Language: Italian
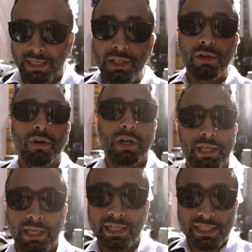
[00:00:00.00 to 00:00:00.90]
Io
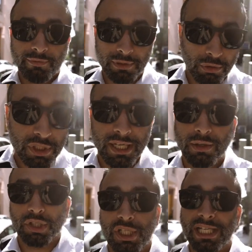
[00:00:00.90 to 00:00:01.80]
eh, alla riserva dello
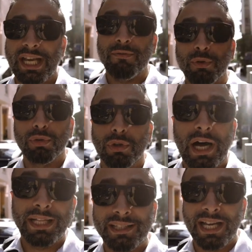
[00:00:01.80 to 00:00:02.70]
Zingaro ci sarei voluto
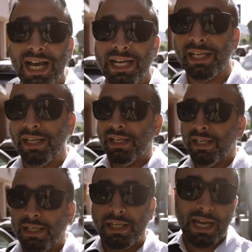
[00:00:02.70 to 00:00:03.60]
andare
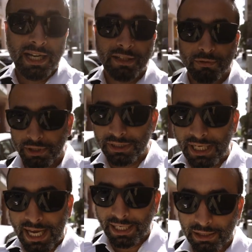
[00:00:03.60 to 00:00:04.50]
eh, anche
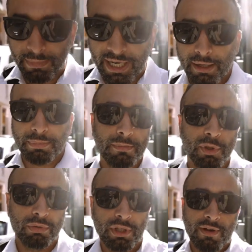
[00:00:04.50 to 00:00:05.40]
volentieri, ma
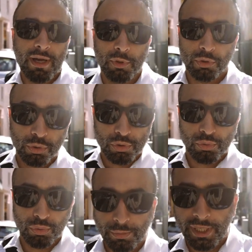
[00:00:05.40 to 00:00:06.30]
primo non avevamo il
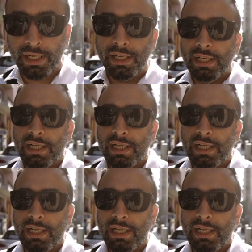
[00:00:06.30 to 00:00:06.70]
costume